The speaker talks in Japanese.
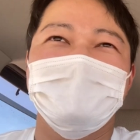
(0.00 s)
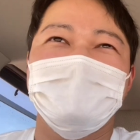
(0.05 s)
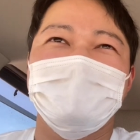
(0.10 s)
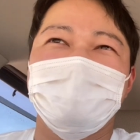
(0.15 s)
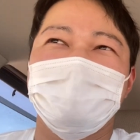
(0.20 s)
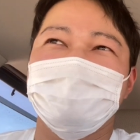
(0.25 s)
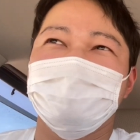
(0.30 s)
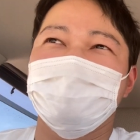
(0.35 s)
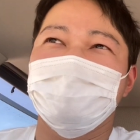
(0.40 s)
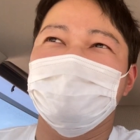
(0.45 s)

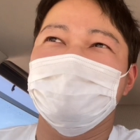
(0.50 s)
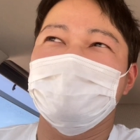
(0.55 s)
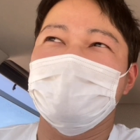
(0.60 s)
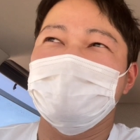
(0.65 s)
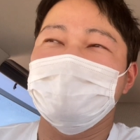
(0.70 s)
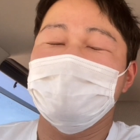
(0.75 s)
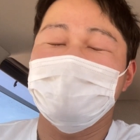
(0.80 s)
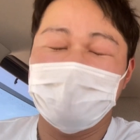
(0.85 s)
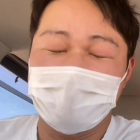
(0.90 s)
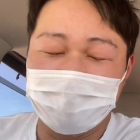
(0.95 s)
あの、まあ、
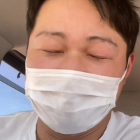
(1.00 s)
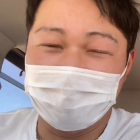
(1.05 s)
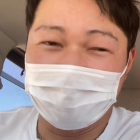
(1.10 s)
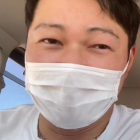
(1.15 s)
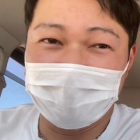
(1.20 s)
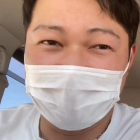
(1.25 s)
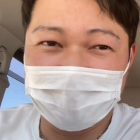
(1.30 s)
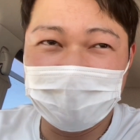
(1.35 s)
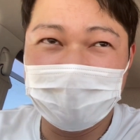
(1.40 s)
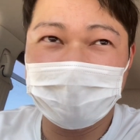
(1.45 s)
リアル、
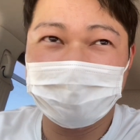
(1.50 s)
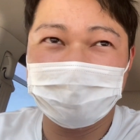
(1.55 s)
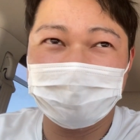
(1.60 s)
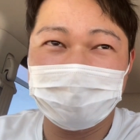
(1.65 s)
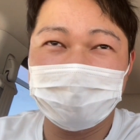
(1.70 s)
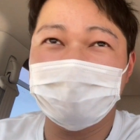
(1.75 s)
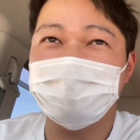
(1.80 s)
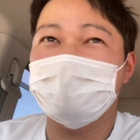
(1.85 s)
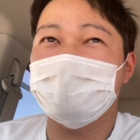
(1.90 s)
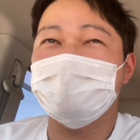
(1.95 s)
現実
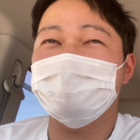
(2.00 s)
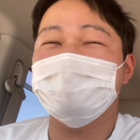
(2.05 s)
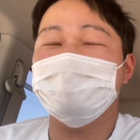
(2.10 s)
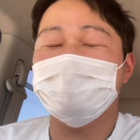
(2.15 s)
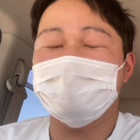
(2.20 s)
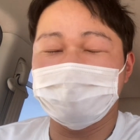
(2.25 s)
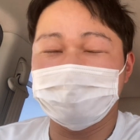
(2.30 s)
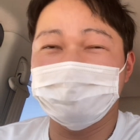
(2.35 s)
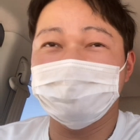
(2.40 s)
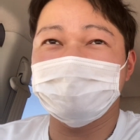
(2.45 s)
主義なんで
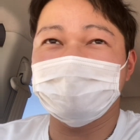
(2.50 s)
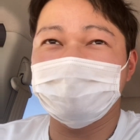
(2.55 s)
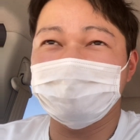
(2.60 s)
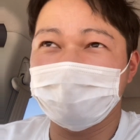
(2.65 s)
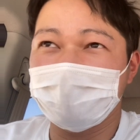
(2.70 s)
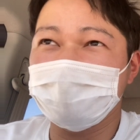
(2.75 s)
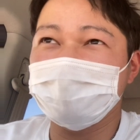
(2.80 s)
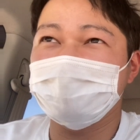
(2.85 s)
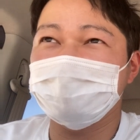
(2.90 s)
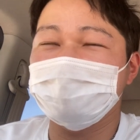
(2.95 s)
ね、女性の
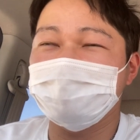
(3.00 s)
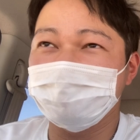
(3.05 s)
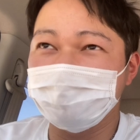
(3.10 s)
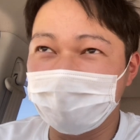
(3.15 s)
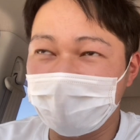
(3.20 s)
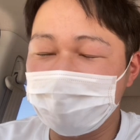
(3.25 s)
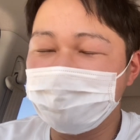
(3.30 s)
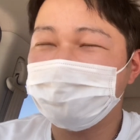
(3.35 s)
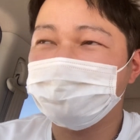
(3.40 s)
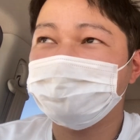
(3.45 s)
方っていうの
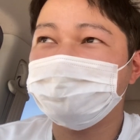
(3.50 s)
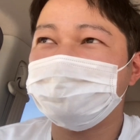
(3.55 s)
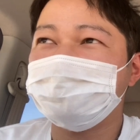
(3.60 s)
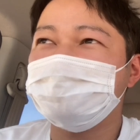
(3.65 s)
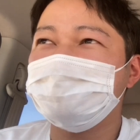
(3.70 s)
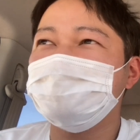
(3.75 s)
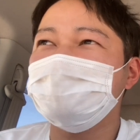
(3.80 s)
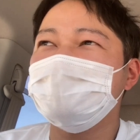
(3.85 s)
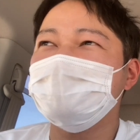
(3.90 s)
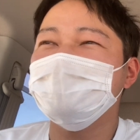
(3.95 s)
は。
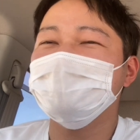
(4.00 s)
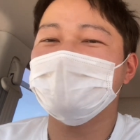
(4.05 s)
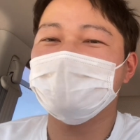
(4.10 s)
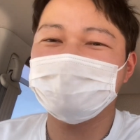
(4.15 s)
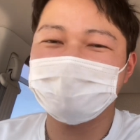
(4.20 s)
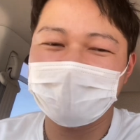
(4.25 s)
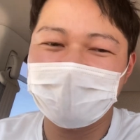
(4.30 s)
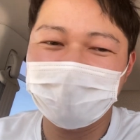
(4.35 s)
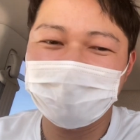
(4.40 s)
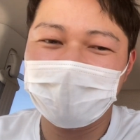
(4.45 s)

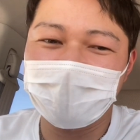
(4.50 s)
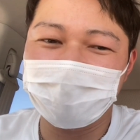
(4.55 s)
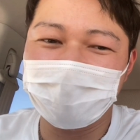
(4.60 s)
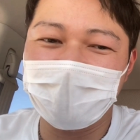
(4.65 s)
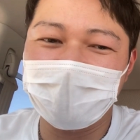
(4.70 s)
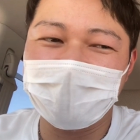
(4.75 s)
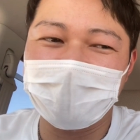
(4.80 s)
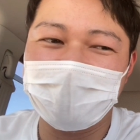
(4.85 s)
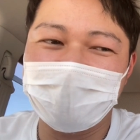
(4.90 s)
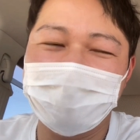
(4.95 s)
稼げるかも
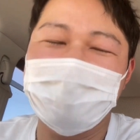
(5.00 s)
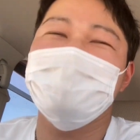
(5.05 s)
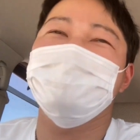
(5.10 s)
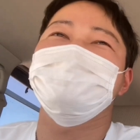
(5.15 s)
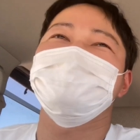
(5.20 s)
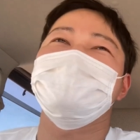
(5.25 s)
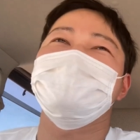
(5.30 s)
わからへんや、み